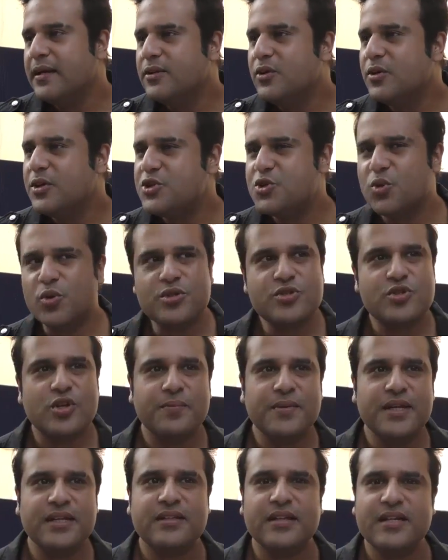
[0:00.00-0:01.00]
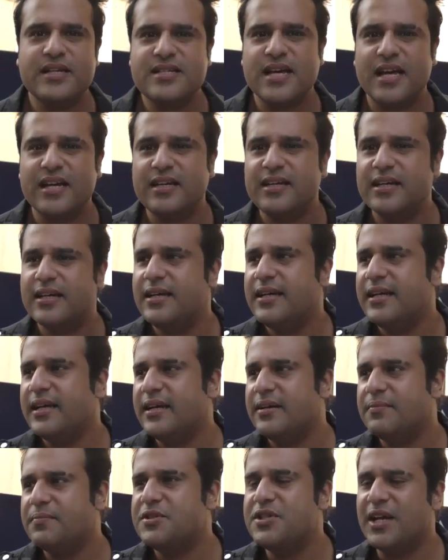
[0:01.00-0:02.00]
क्योंकि शोज़ तो हमने इतने सारे कर
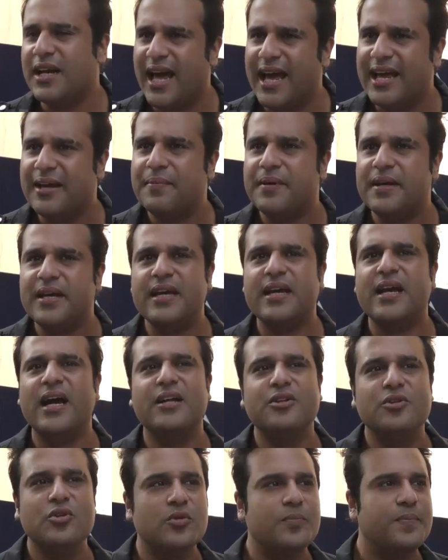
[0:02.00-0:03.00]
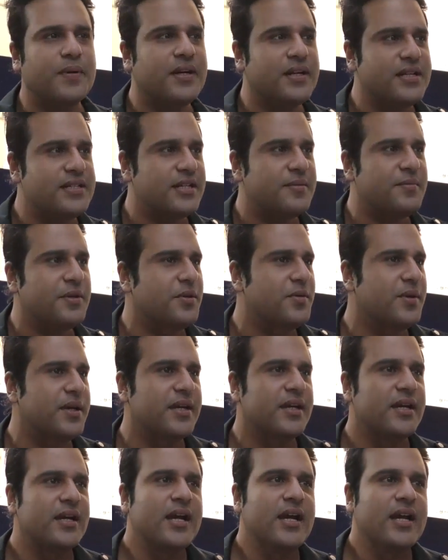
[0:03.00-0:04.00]
लिए चलाए भी एक आध दो ऊपर नीचे भी
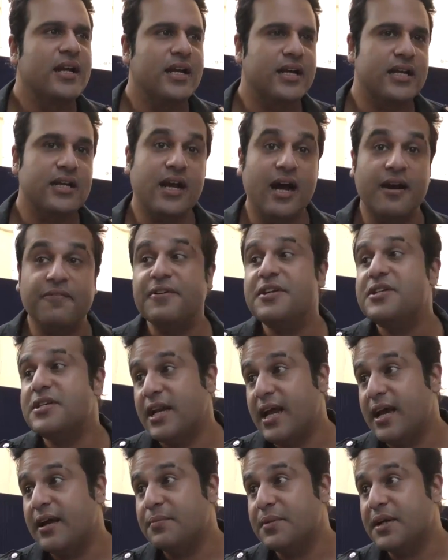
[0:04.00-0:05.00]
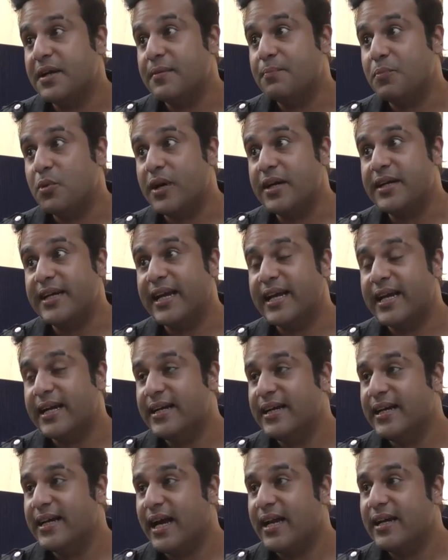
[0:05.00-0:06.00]
हुए लेकिन काफ़ी चलाए हमने पूरा
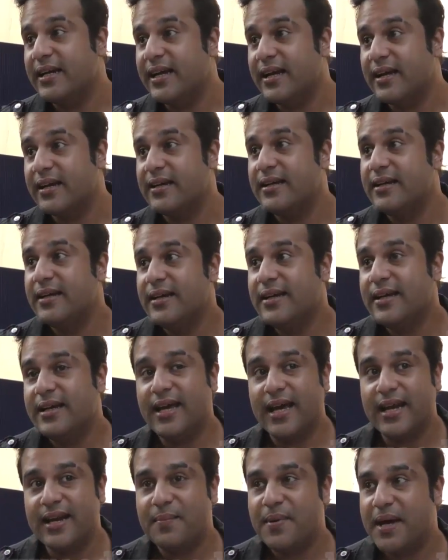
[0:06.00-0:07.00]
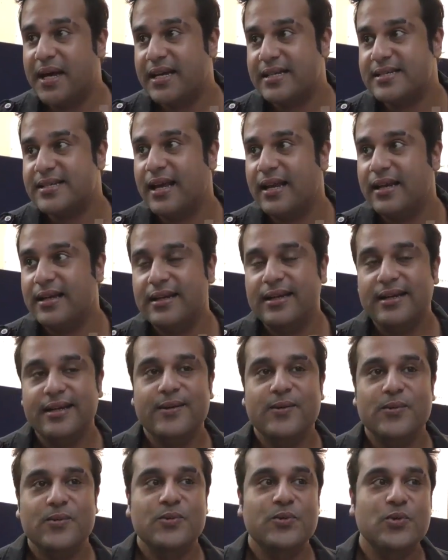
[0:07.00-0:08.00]
डेकेड निकाल लिया ग्यारह बारह साल
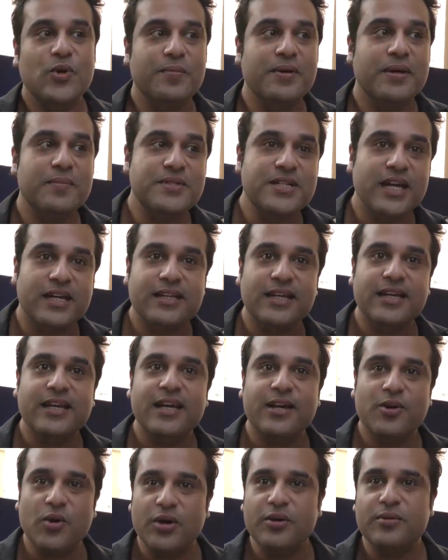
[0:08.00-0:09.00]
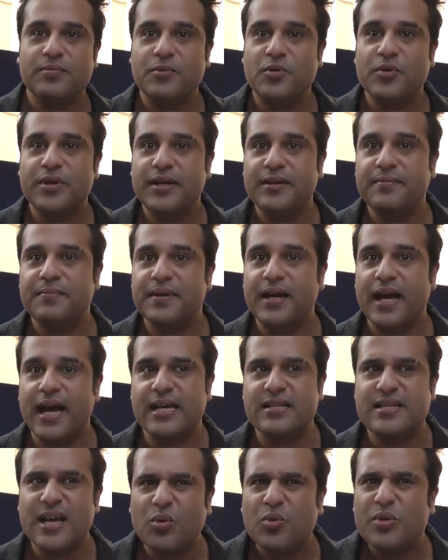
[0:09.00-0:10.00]
तो अभी हम चाहते हैं कि एक और कोई
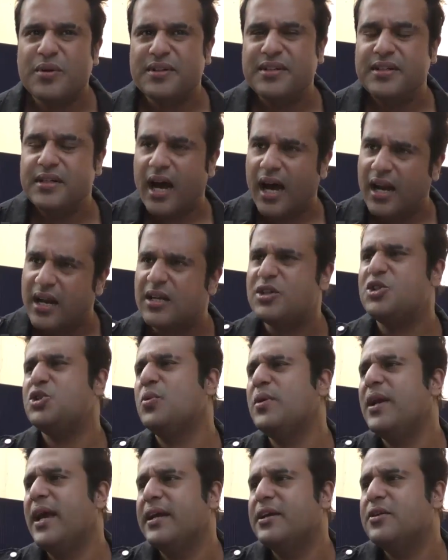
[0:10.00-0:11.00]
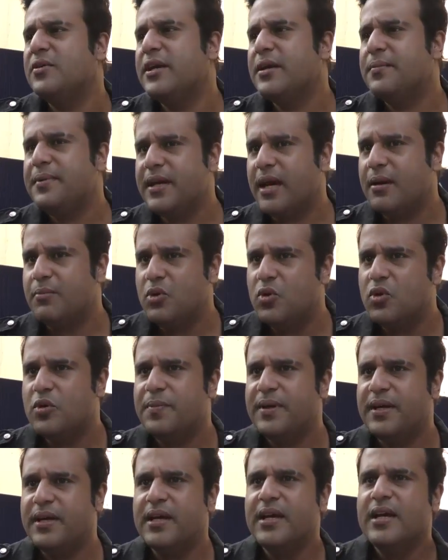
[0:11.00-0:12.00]
ऐसा कोई अलग शो लाएं क्योंकि अभी हम
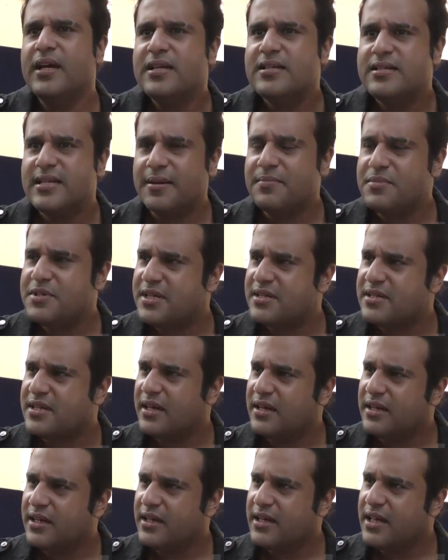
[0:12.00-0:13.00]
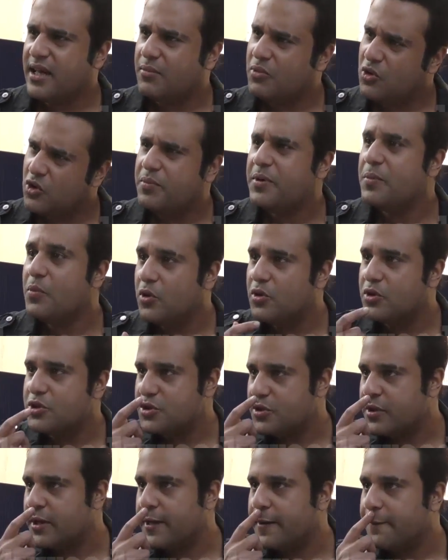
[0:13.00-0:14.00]
लोग भी सेम चीज़ कर करके हम लोग भी बोर हो
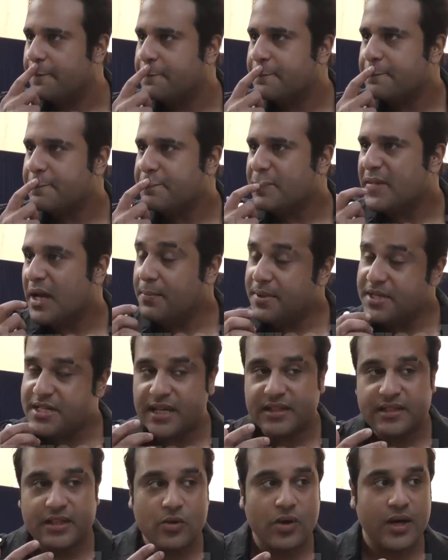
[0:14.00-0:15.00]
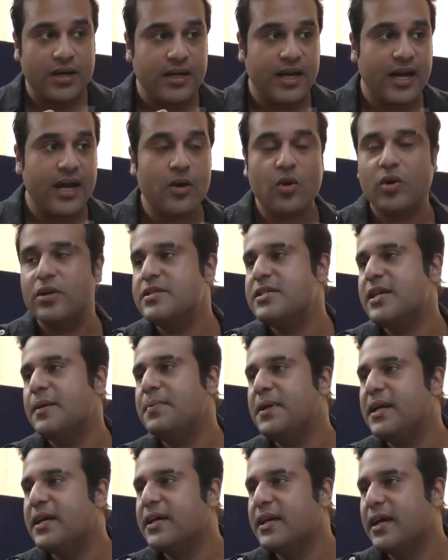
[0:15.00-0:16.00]
चुके हैं हम भी चाहते हैं कोई नया
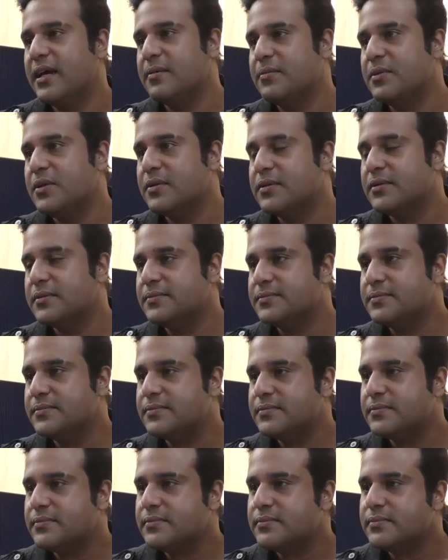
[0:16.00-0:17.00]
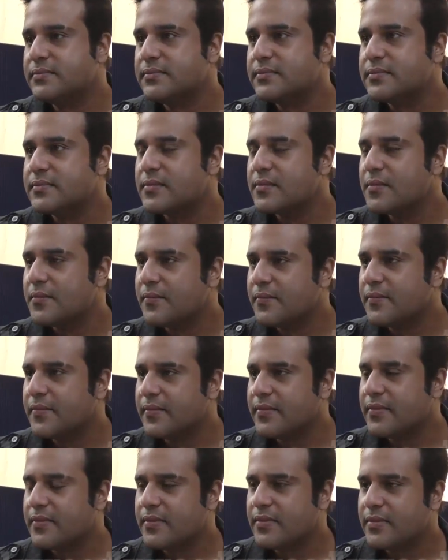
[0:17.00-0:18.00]
कॉन्सेप्ट लेकर आए हम लोग तो ये कहना चाहूँगा कि
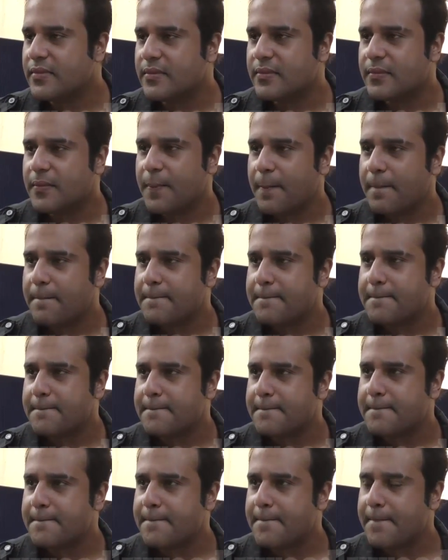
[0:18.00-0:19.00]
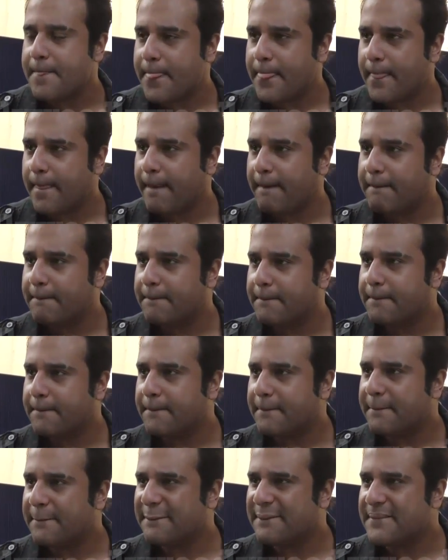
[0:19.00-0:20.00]
कॉमेडी शो होस्ट करना और फिल्म स्टार बनना
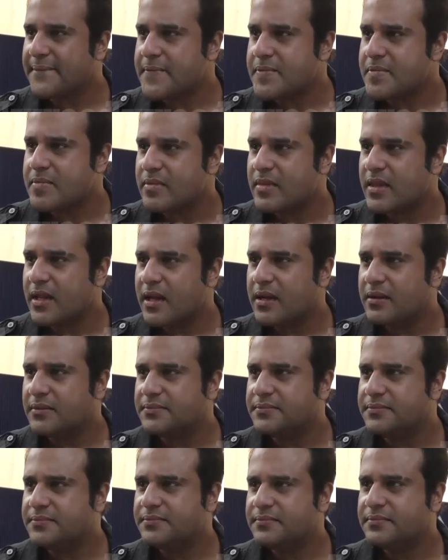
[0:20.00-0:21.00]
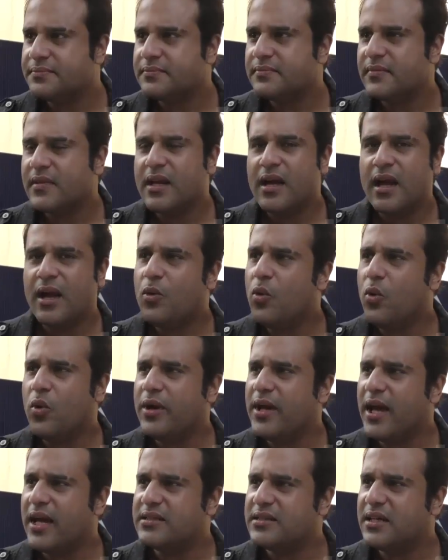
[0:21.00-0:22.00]
दोनों में क्या अलग टैलेंट क्वेश्चन होता
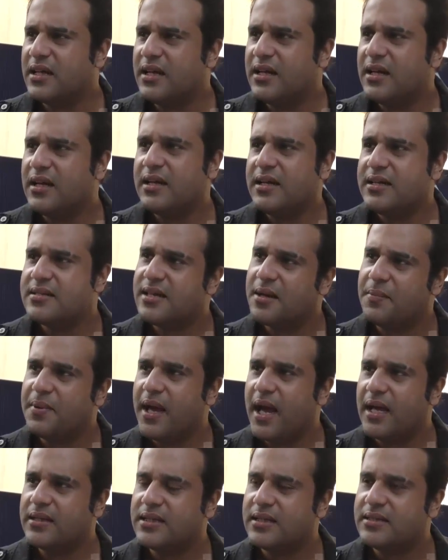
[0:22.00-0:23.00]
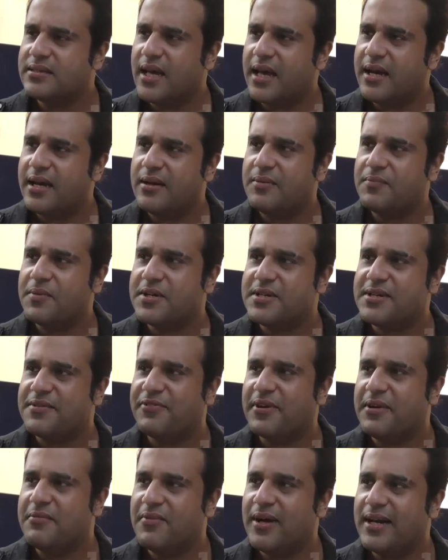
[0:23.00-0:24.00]
कोई आजकल अलग नहीं सब आजकल सारे
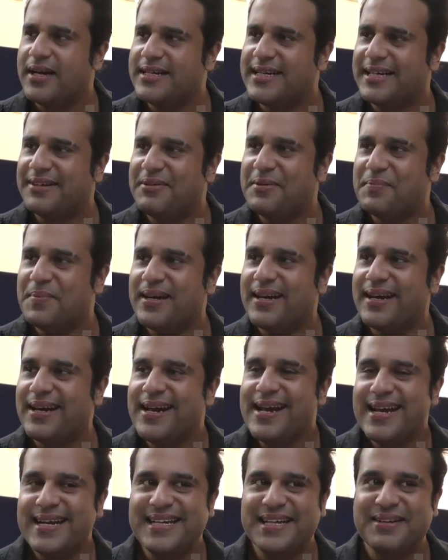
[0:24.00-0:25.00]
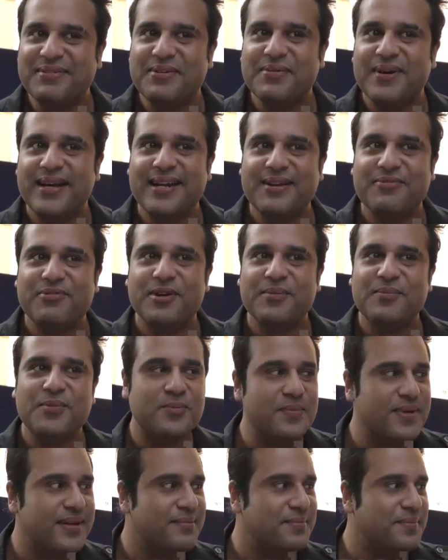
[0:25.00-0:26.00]
फिल्म वाले टीवी पर हैं टीवी वाले
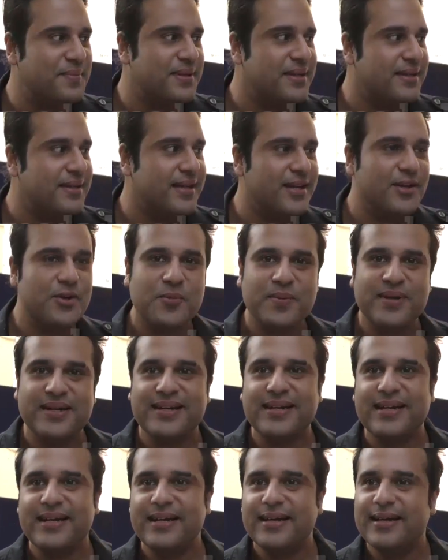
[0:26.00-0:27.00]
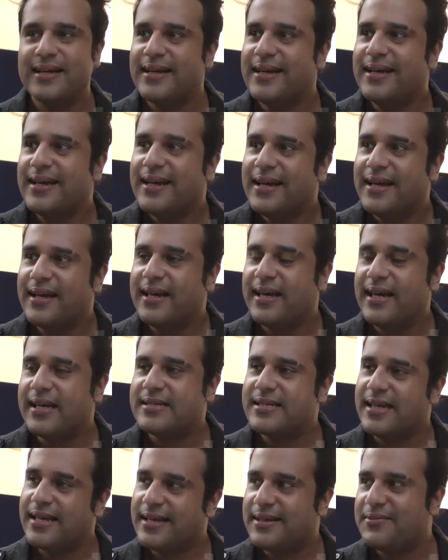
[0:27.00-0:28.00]
फिल्मों में हीरो बन रहे हैं
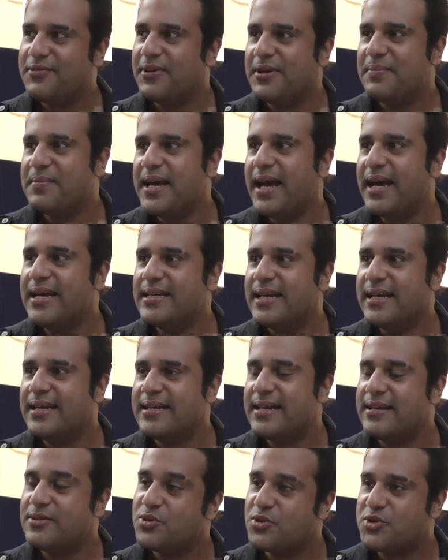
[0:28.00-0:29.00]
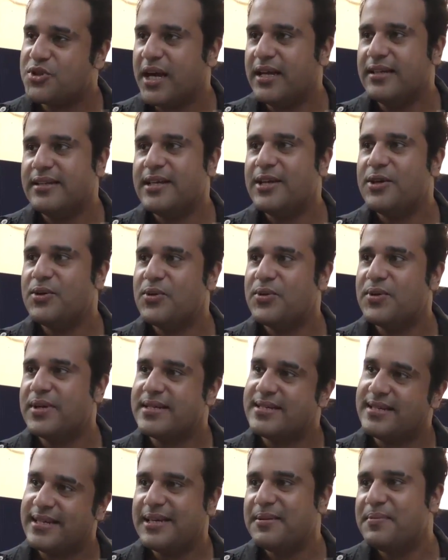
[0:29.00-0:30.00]
एक से एक फिल्में आई जा रही हैं सुशांत की हो
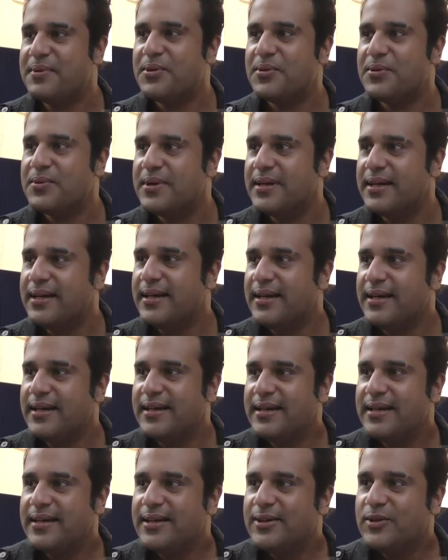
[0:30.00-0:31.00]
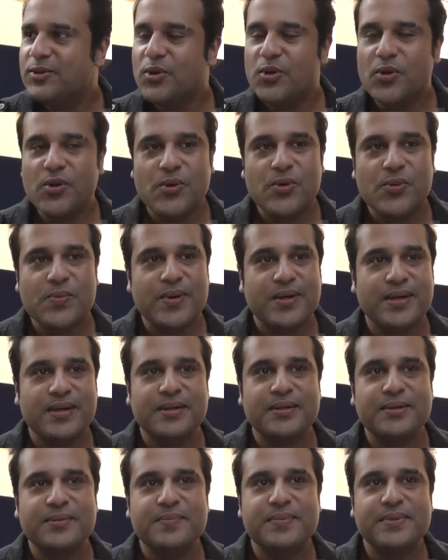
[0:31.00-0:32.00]
किसी की भी हो
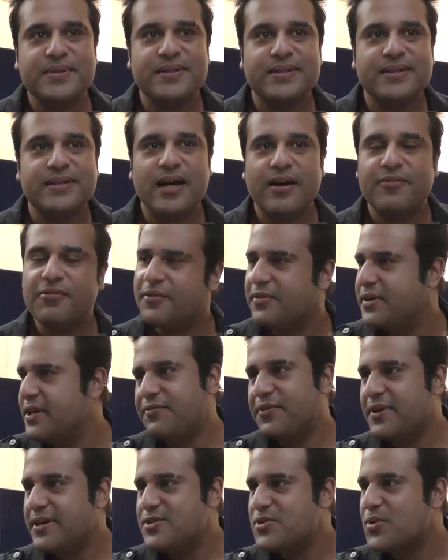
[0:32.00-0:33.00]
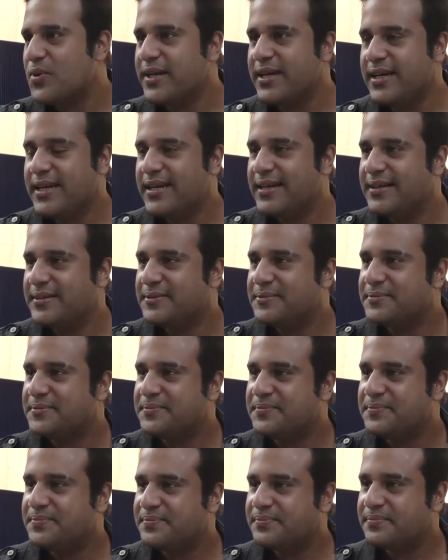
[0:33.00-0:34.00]
तो डिफरेंस कोई नहीं है
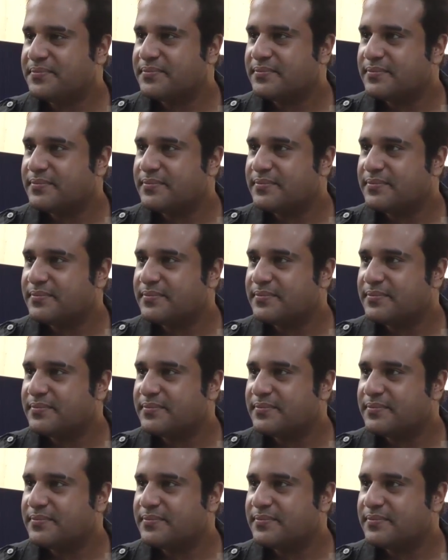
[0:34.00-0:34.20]
लेकिन तो